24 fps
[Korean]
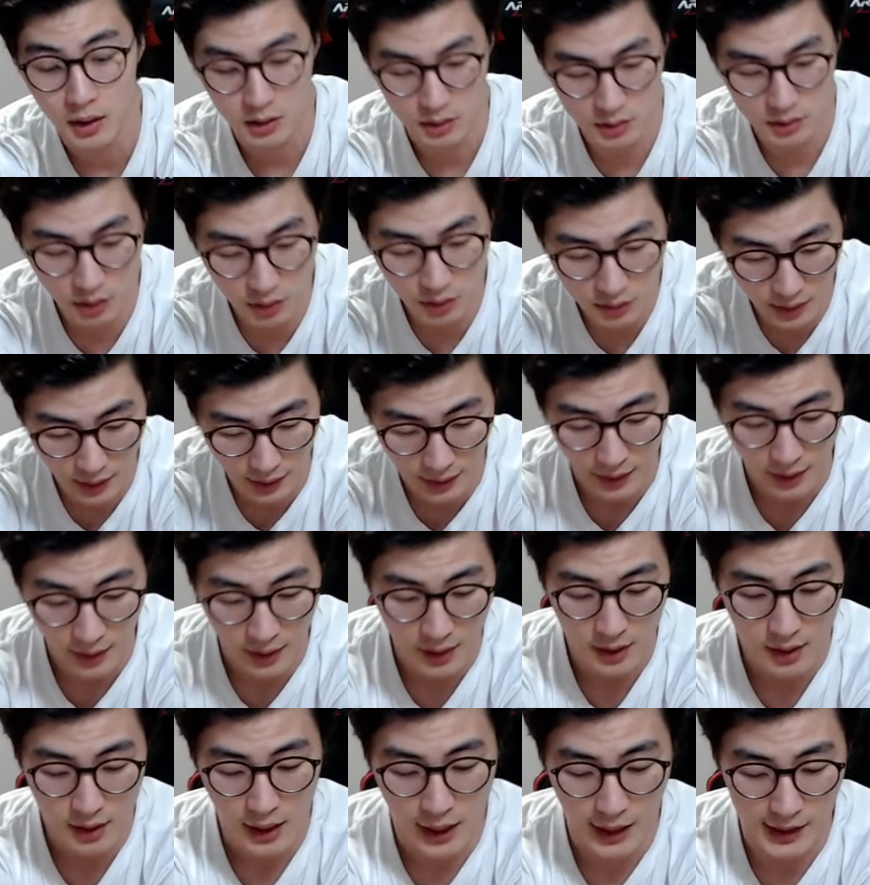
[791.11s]
그런데
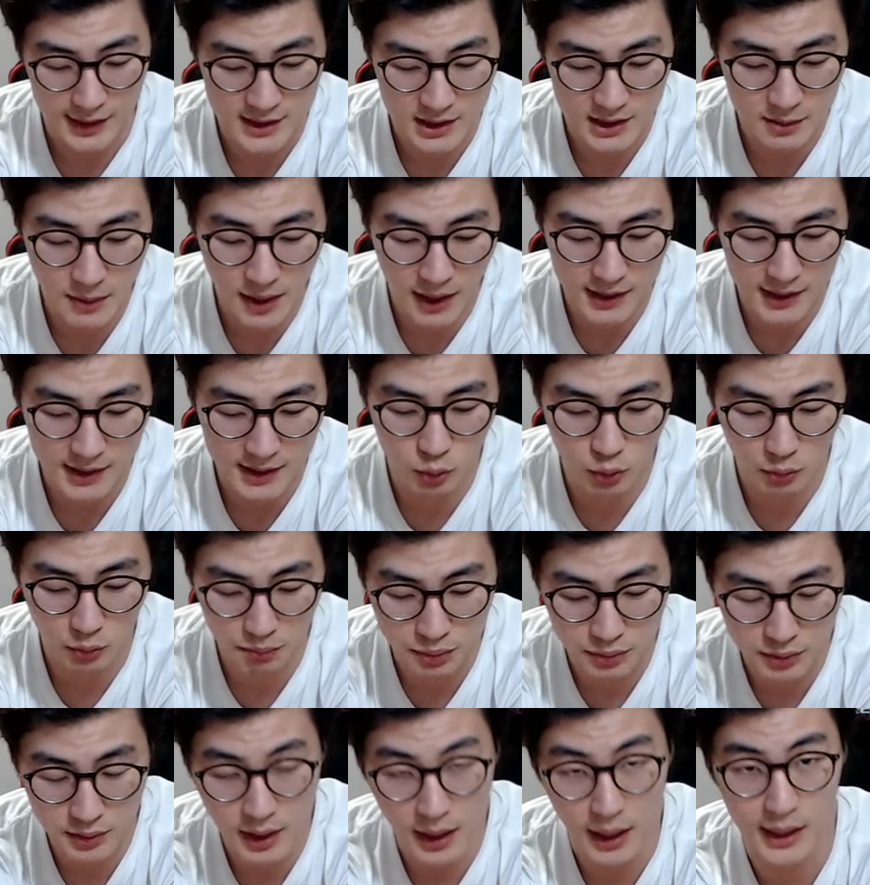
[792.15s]
아침에 가장
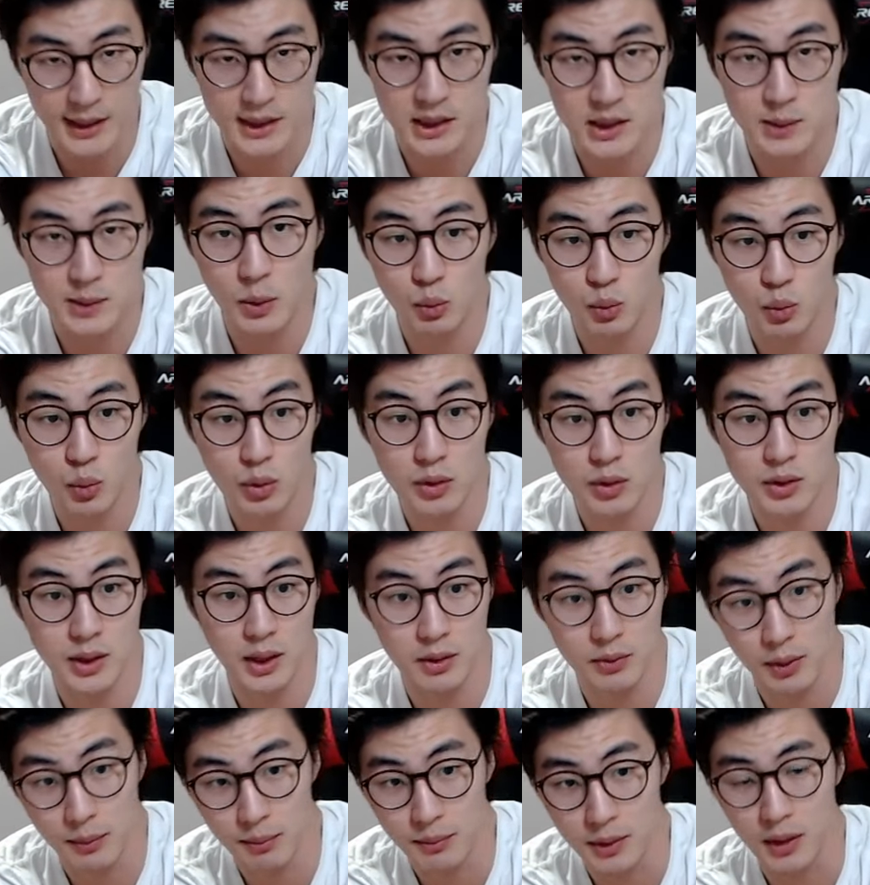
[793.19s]
높은데 아침에 운동이
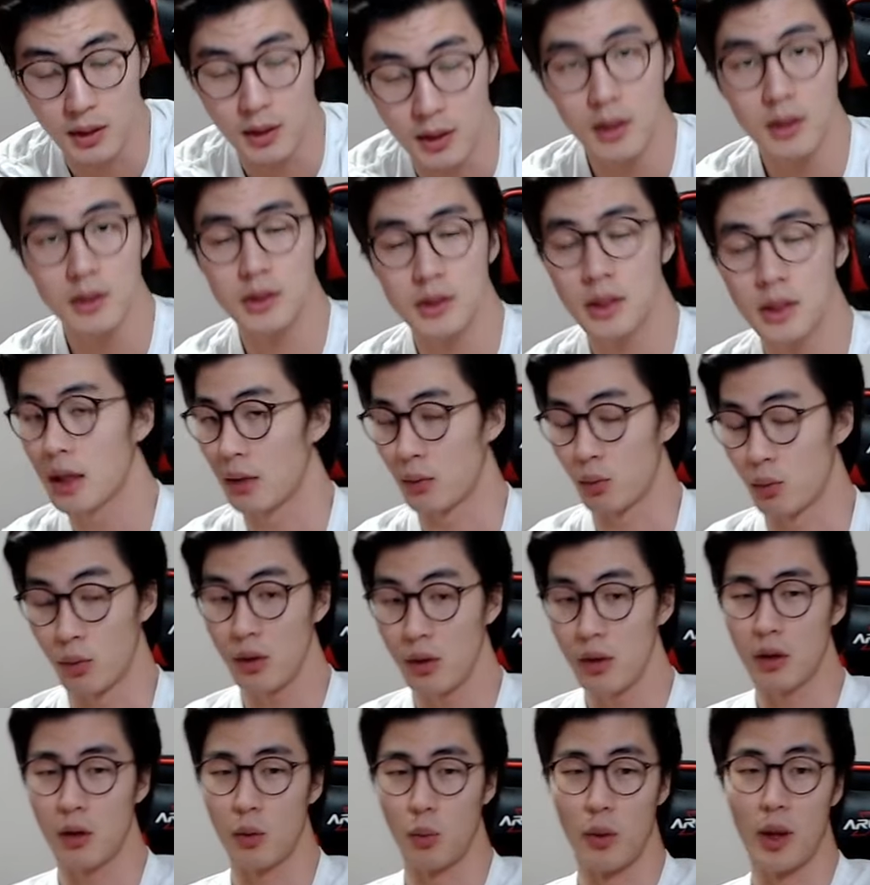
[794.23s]
잘 됩니까? 잘 안
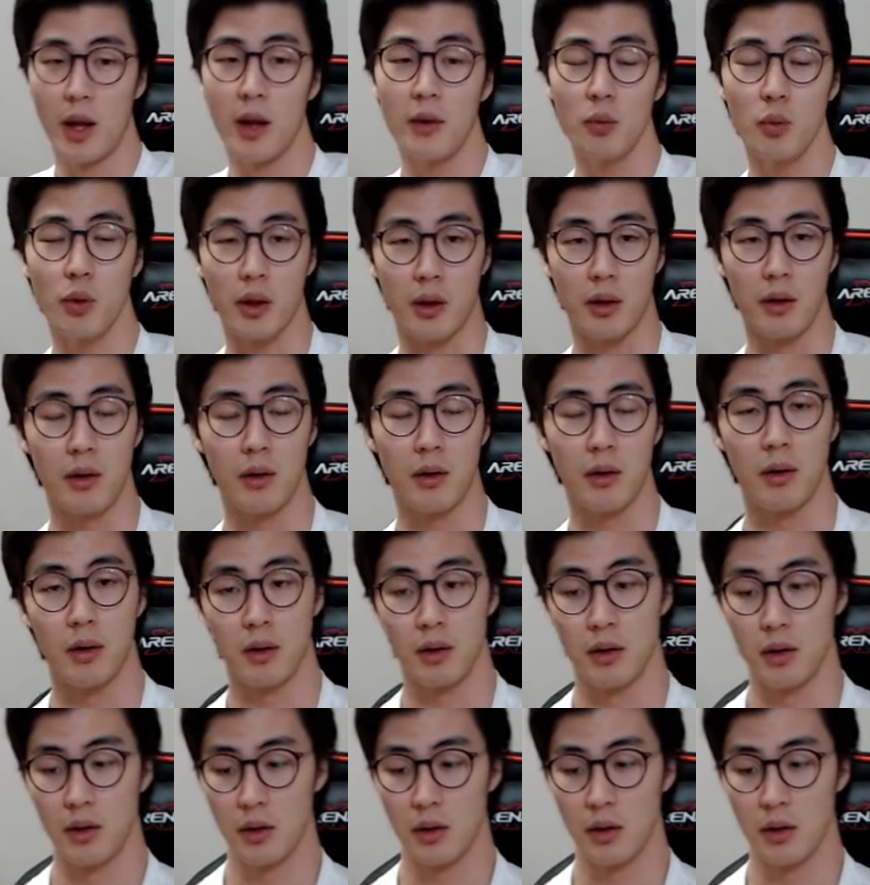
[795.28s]
돼요. 왜 안 돼요?